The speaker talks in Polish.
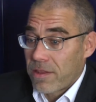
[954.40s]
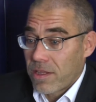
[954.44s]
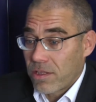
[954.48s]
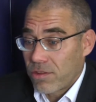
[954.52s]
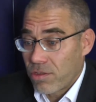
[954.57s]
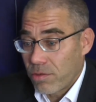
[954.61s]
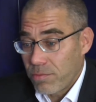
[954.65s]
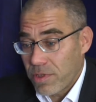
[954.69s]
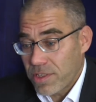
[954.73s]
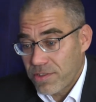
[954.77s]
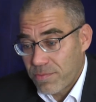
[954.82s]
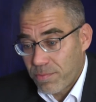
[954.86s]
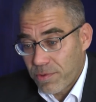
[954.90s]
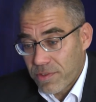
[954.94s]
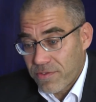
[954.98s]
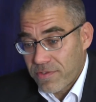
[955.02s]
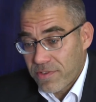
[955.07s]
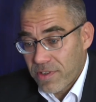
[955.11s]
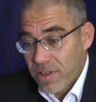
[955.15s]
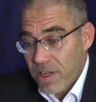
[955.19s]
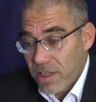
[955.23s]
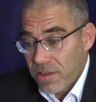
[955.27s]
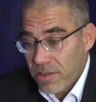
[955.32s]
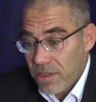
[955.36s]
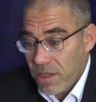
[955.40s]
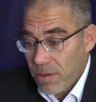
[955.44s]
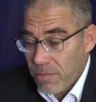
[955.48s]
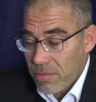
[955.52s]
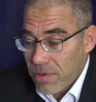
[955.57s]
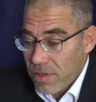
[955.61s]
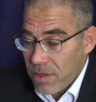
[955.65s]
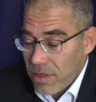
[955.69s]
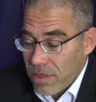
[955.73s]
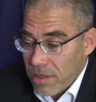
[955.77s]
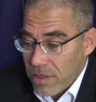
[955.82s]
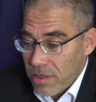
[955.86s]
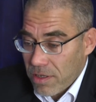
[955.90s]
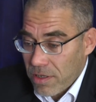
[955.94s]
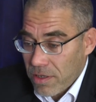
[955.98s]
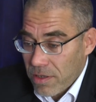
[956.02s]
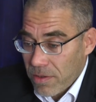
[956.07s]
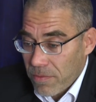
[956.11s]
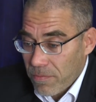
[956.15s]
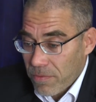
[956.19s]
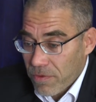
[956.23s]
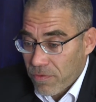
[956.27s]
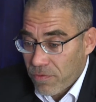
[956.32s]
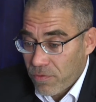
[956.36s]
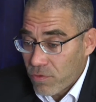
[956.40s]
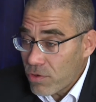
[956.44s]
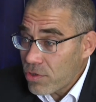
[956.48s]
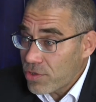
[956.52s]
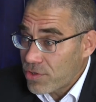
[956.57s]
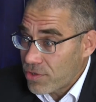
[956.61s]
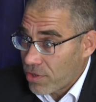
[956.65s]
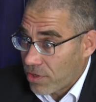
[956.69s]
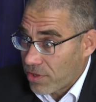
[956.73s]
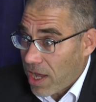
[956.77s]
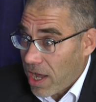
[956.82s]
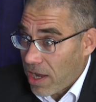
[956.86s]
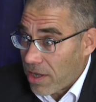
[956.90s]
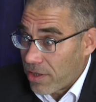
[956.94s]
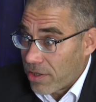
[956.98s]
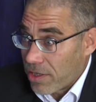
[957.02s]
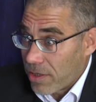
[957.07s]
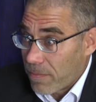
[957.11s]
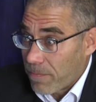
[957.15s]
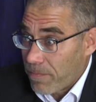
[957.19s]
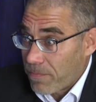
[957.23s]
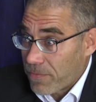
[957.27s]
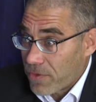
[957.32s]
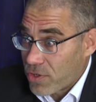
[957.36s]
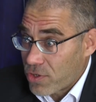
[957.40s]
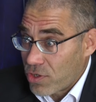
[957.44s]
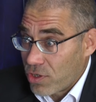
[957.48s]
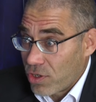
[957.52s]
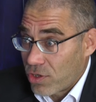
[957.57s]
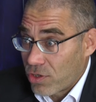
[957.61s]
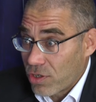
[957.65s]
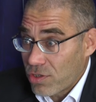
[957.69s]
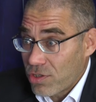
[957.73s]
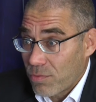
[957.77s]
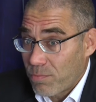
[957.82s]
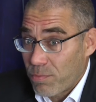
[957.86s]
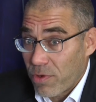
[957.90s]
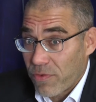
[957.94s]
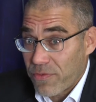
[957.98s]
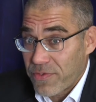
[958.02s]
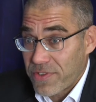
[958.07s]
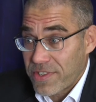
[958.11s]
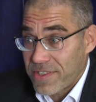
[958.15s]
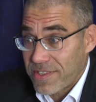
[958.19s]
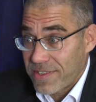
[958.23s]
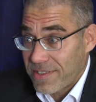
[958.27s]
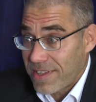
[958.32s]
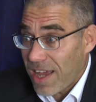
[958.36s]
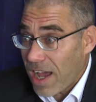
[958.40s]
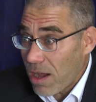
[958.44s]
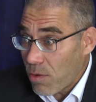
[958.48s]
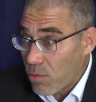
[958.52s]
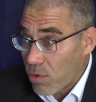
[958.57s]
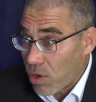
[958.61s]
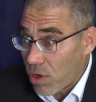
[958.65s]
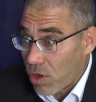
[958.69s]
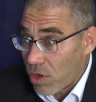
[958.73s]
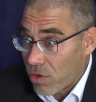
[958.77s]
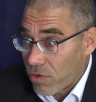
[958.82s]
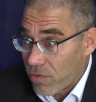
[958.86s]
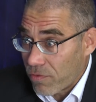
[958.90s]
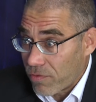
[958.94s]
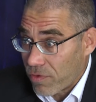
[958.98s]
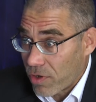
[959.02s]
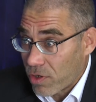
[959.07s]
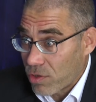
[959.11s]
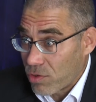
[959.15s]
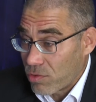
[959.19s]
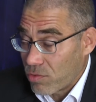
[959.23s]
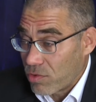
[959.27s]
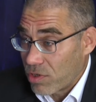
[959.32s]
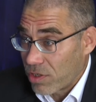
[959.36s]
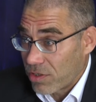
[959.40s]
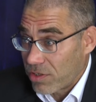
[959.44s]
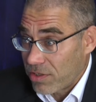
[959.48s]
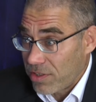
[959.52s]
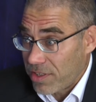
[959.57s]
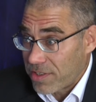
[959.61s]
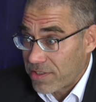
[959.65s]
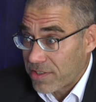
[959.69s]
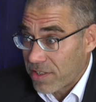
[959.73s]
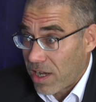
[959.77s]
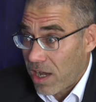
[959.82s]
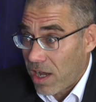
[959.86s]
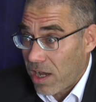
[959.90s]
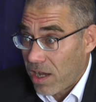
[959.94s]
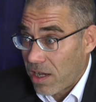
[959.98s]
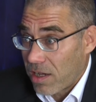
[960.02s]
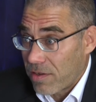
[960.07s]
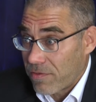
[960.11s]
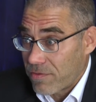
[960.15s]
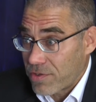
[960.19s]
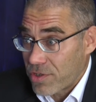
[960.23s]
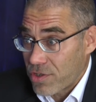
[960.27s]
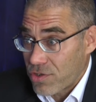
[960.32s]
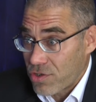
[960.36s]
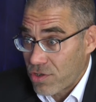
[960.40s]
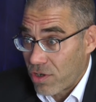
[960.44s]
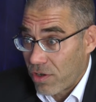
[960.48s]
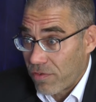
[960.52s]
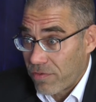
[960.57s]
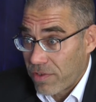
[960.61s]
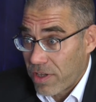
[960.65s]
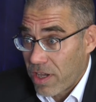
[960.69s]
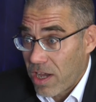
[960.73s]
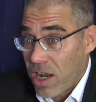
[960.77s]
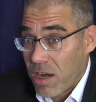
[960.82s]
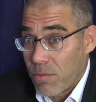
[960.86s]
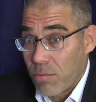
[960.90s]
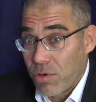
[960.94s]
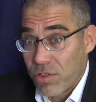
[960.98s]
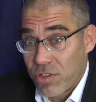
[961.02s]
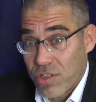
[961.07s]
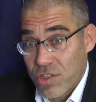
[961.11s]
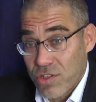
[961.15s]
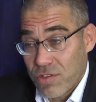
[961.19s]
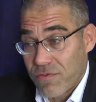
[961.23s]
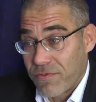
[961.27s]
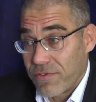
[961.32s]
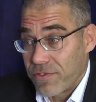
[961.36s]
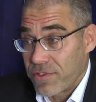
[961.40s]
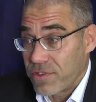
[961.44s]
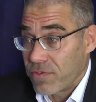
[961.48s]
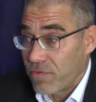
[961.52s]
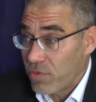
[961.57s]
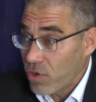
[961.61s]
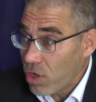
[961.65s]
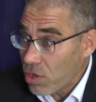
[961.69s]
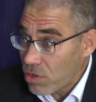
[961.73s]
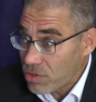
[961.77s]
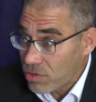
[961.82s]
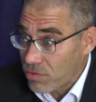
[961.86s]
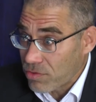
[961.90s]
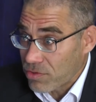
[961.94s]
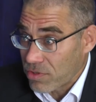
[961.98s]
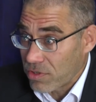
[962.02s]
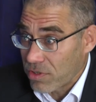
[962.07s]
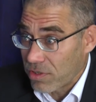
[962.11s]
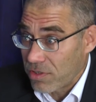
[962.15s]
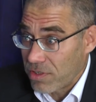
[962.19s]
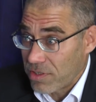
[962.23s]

natomiast pod względem e, funkcjonalnym, czyli to, co powstało wokół lotniska w Rzeszowie, albo też w związku związku z